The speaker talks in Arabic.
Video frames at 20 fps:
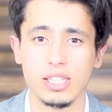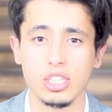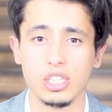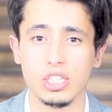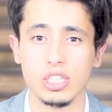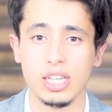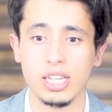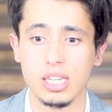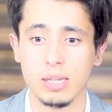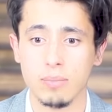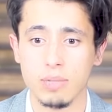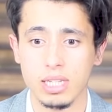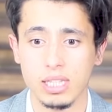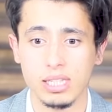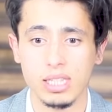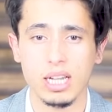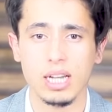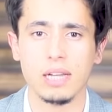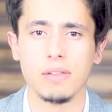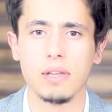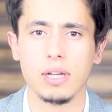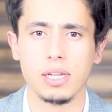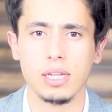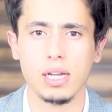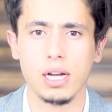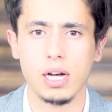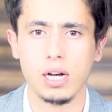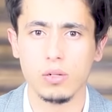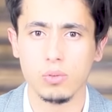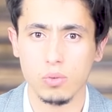تجد أن من اتخذ
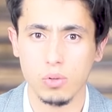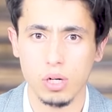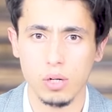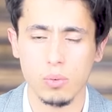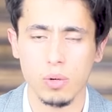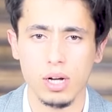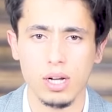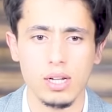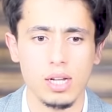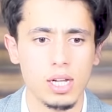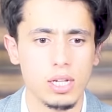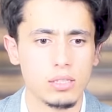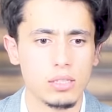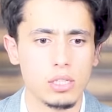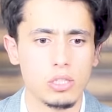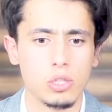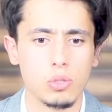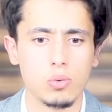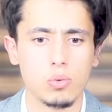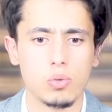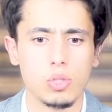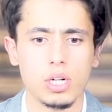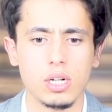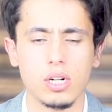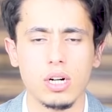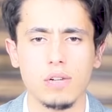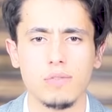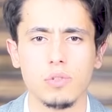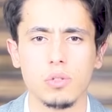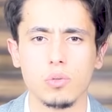إلهه هواه تجده
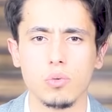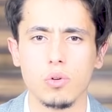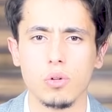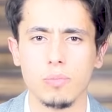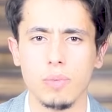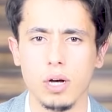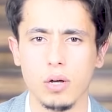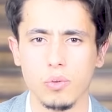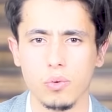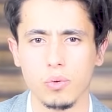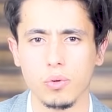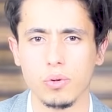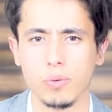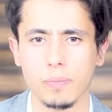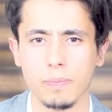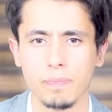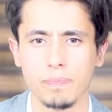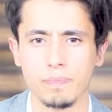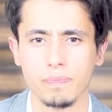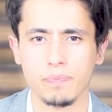يقع في كل محظور